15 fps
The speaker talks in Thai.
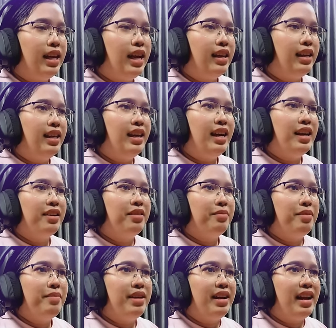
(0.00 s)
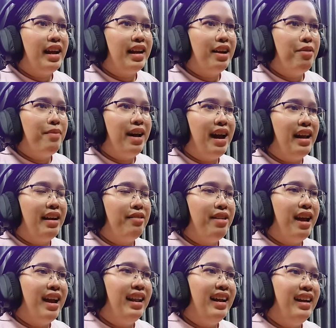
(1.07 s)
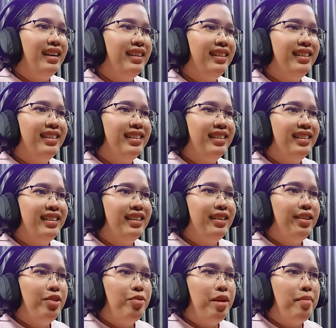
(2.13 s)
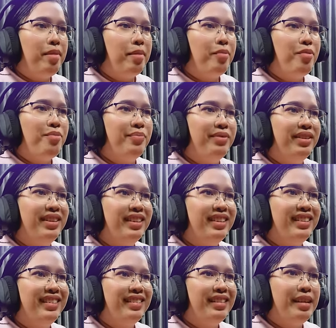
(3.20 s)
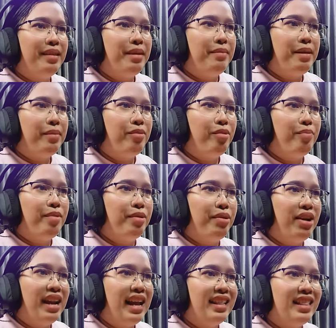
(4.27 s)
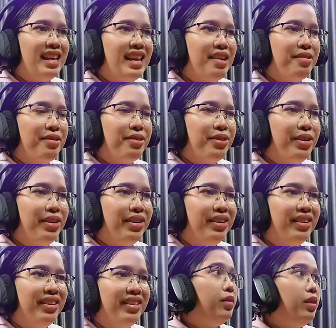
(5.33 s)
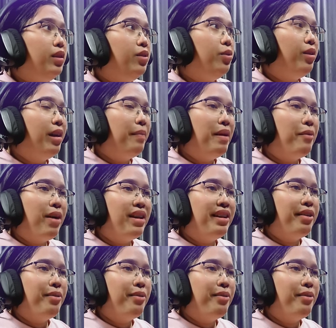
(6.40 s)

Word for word: แค่นี้ค่ะก็ไม่มีอะไรเข้ามาหาเราได้ละยกเว้นแมงมุมแต่ถ้าแมงมุมหมิวค่อยไล่ตีเอาเนาะกดรับรางวัล